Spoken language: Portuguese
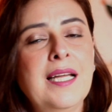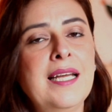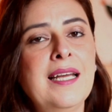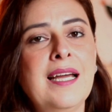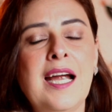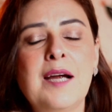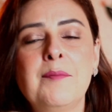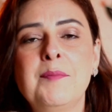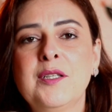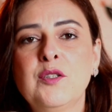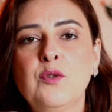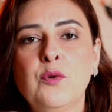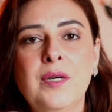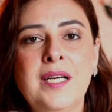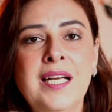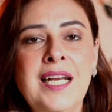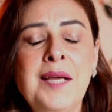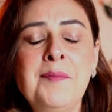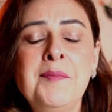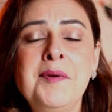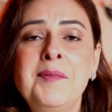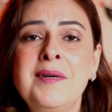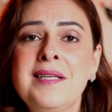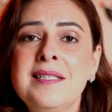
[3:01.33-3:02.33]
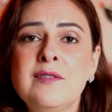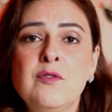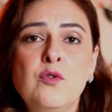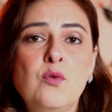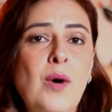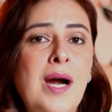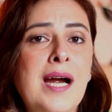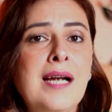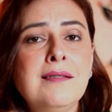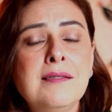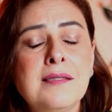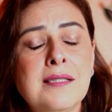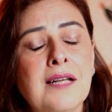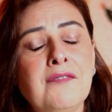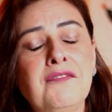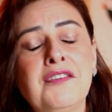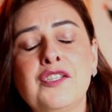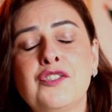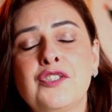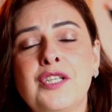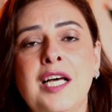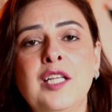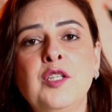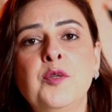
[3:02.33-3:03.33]
tem arma do crime, mas o quarto está
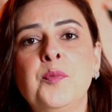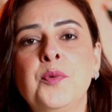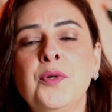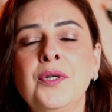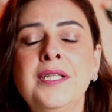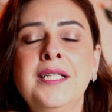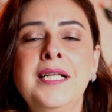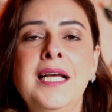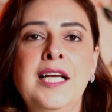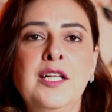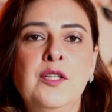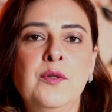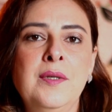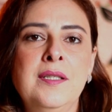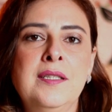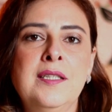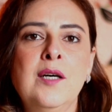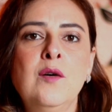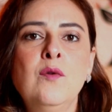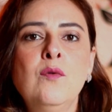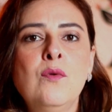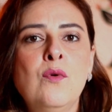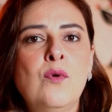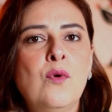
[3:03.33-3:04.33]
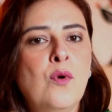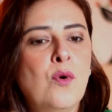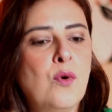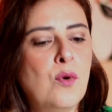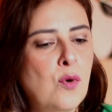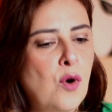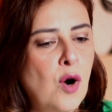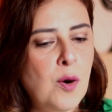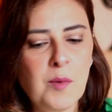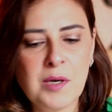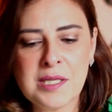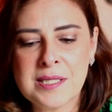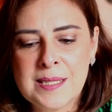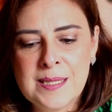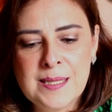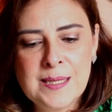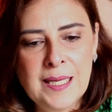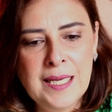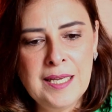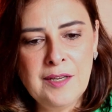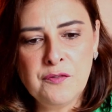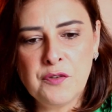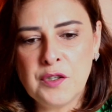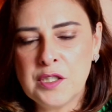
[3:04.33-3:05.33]
fechado por dentro. Então, como
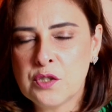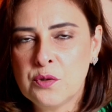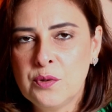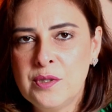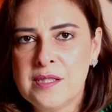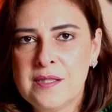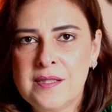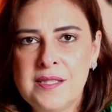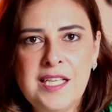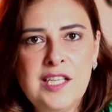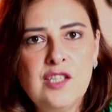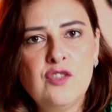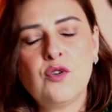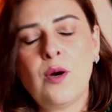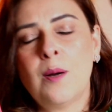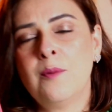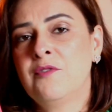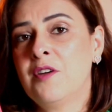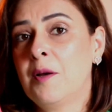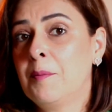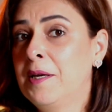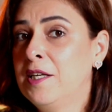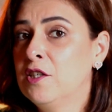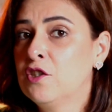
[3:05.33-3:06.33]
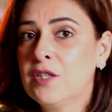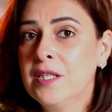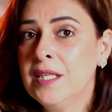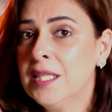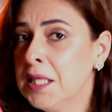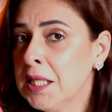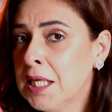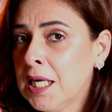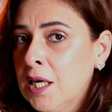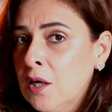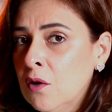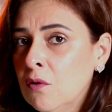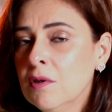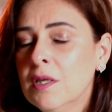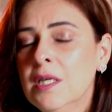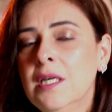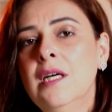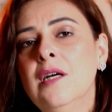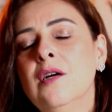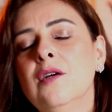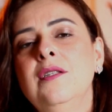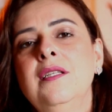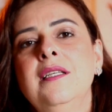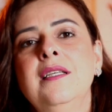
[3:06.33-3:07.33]
assim? Foi suicídio? Obviamente que não.
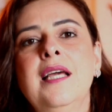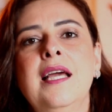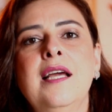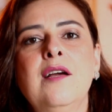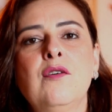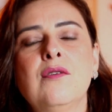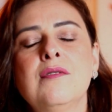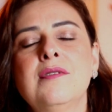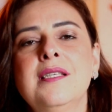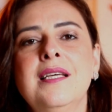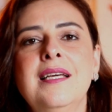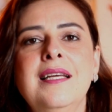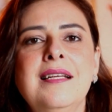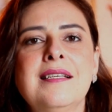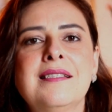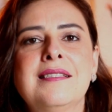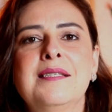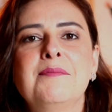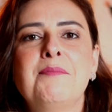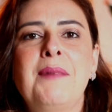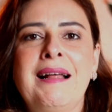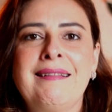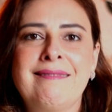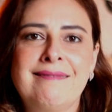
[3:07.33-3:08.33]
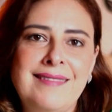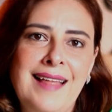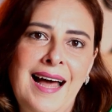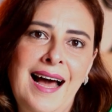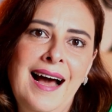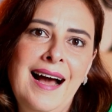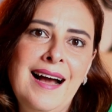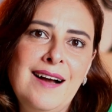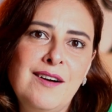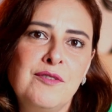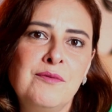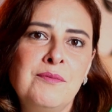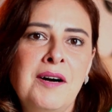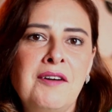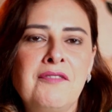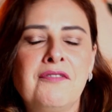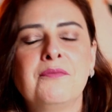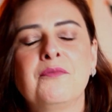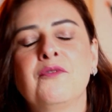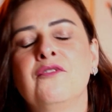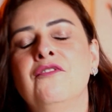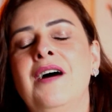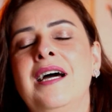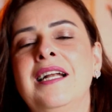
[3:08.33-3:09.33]
Ninguém conseguiria se matar com uma,
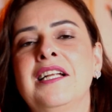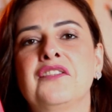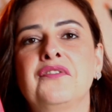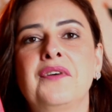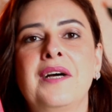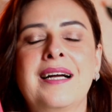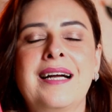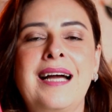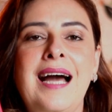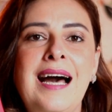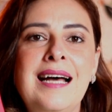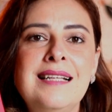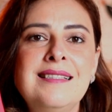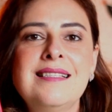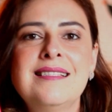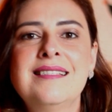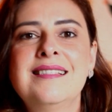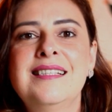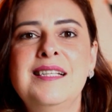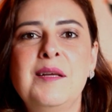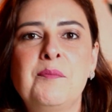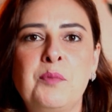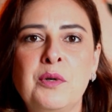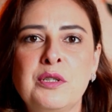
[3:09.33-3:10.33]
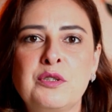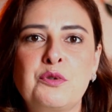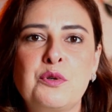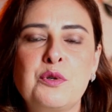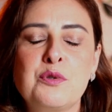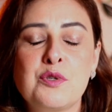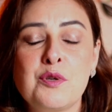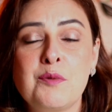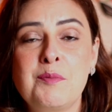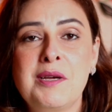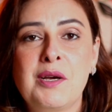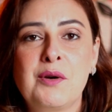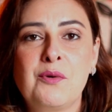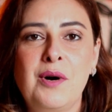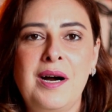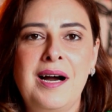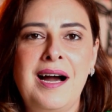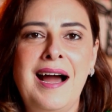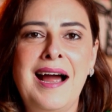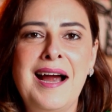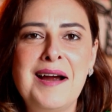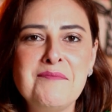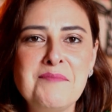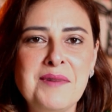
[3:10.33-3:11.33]
várias facadas e depois consumir com a
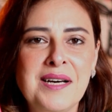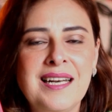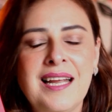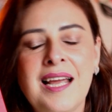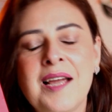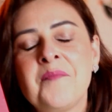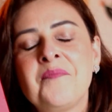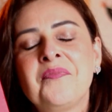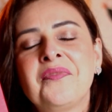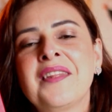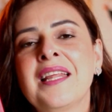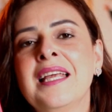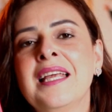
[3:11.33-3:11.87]
arma, né?